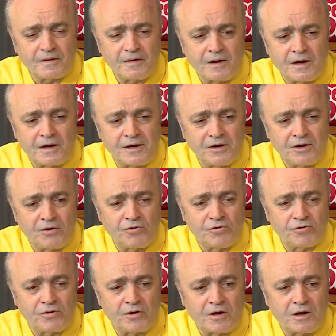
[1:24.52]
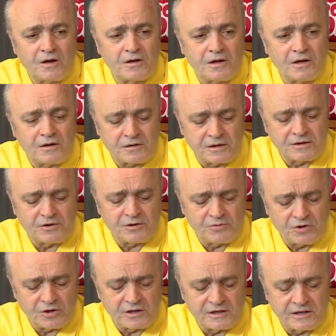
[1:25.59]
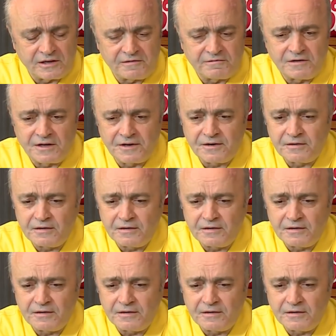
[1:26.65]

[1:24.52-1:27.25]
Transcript: çok istemeyen anne, de anne e, olamayanlar, anlamayanlar var. var.